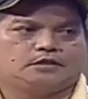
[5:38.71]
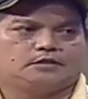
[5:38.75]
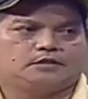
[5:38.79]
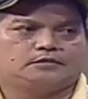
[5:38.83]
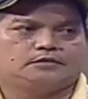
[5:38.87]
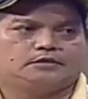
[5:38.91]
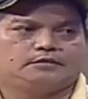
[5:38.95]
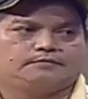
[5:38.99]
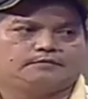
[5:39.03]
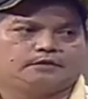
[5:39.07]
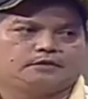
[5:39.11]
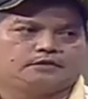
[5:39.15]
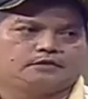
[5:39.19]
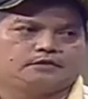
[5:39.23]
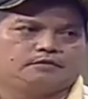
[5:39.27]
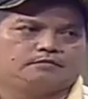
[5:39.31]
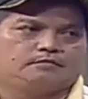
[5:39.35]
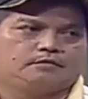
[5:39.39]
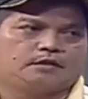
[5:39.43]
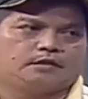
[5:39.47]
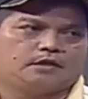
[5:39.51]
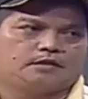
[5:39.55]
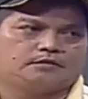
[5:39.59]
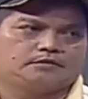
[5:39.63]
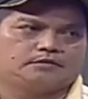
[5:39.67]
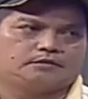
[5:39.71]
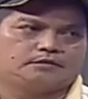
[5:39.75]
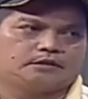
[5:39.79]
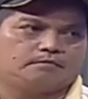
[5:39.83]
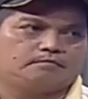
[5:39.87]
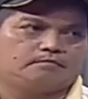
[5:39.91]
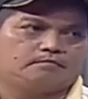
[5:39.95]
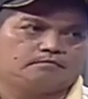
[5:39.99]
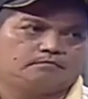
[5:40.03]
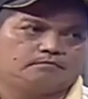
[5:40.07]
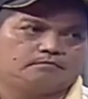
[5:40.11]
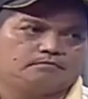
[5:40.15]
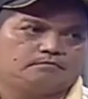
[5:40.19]
entah yang sifatnya
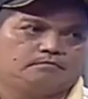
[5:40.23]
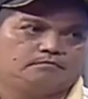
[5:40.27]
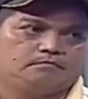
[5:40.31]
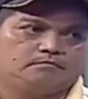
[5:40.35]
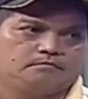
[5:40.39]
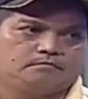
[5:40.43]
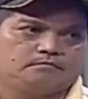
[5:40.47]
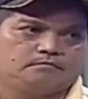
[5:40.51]
mengancam